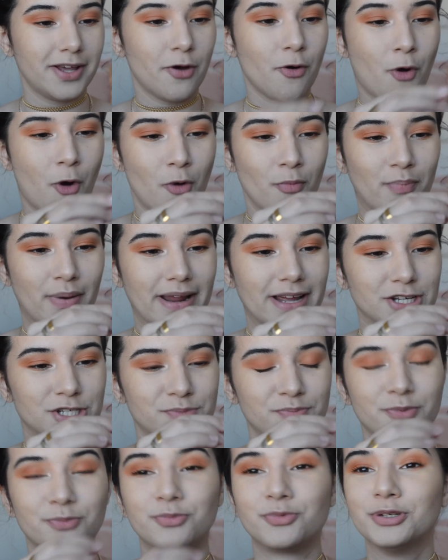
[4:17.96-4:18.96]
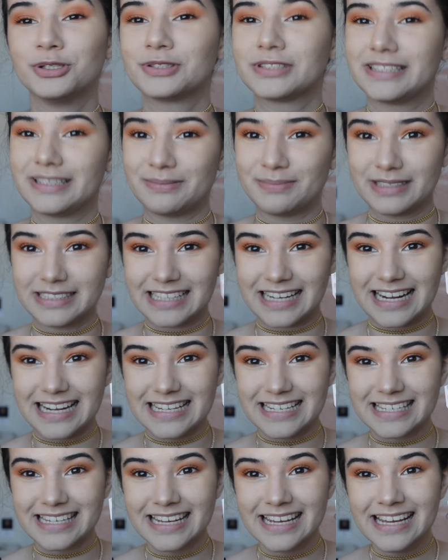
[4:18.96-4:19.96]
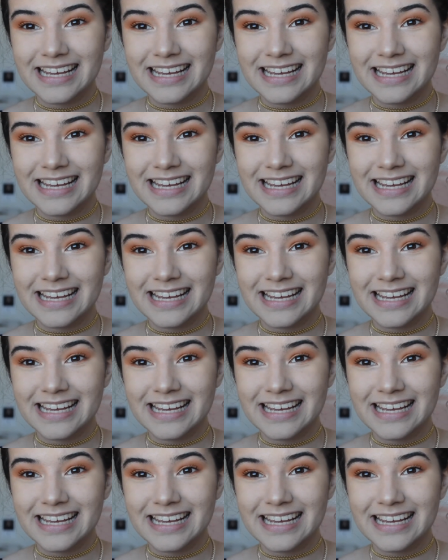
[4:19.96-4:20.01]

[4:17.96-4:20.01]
eu comprei há, tipo, muito tempo atrás.